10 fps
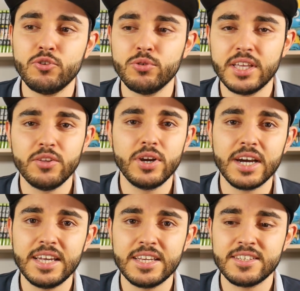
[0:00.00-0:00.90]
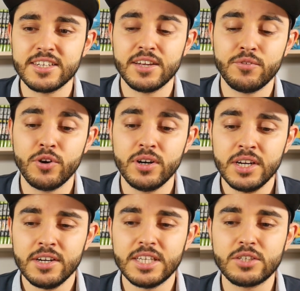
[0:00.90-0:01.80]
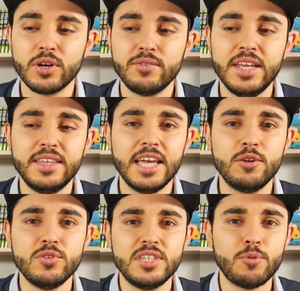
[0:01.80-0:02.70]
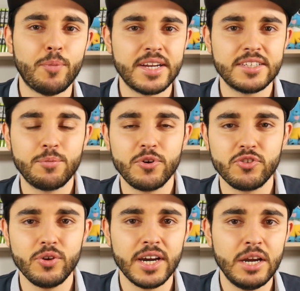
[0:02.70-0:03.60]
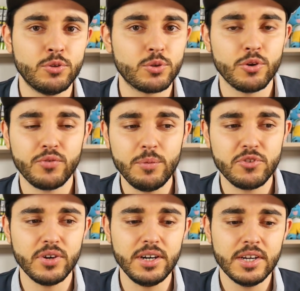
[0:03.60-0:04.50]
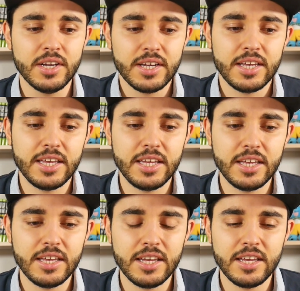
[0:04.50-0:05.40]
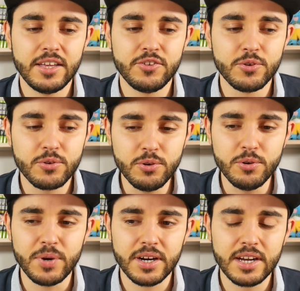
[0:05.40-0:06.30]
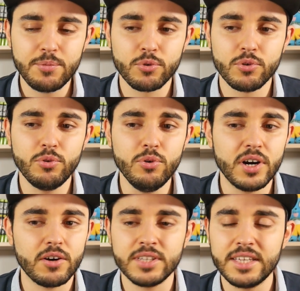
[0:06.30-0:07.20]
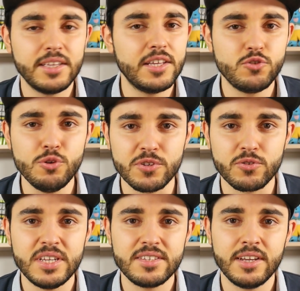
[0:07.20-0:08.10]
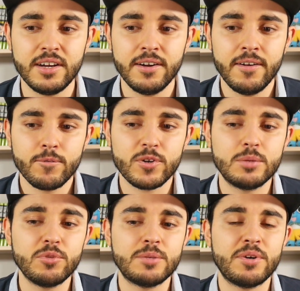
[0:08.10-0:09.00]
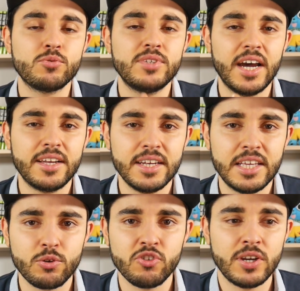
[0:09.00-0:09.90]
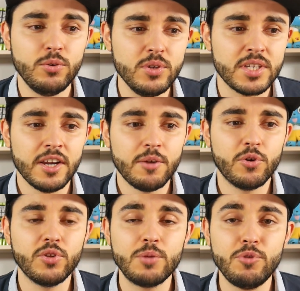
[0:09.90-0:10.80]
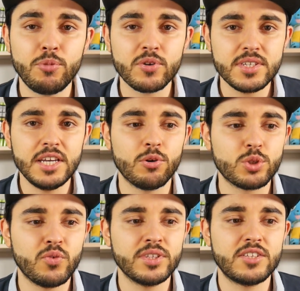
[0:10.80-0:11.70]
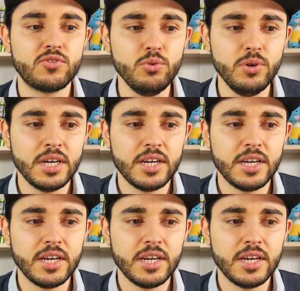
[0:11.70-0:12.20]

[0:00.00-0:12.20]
du côté de Grey, qui essaie à chaque fois d'être en rivalité avec Lucie pour pas qu'elle s'approche de Grey ou d'autres femmes, tu vois. Et, du coup, ben là, pour le coup, on a été déçus parce que Lissana, forcément, c'est pas son caractère d'être jalouse, mais on aurait pu penser qu'en retrouvant Natsu, et